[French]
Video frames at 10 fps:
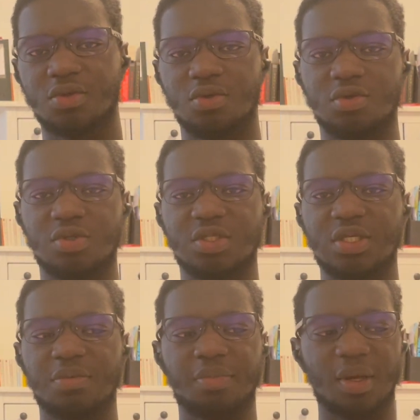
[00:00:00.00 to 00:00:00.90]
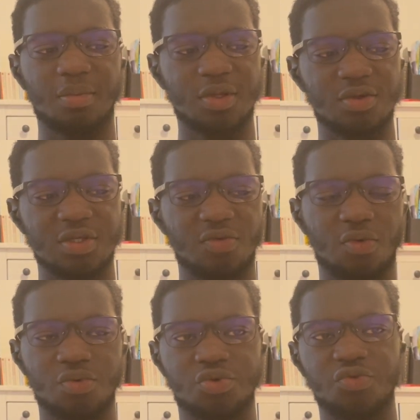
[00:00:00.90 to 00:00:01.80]
que ça te permet de savoir
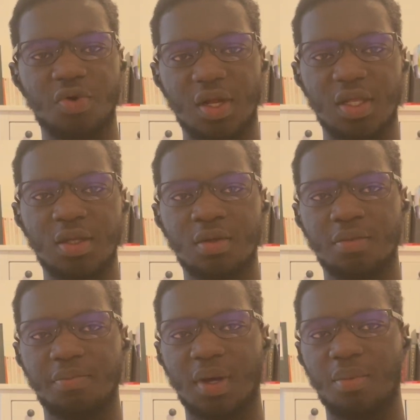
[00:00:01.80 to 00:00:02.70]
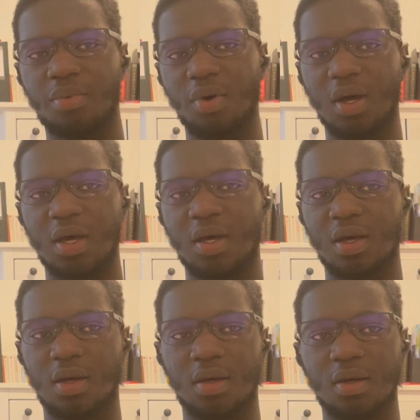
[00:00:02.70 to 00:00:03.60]
où tu veux aller par rapport
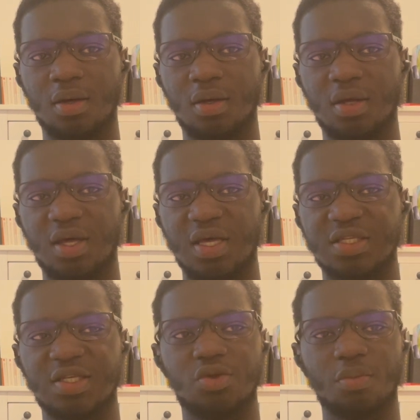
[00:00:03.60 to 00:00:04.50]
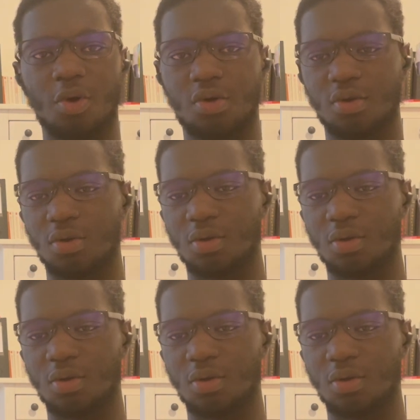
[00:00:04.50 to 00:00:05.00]
à, ce qui te manque.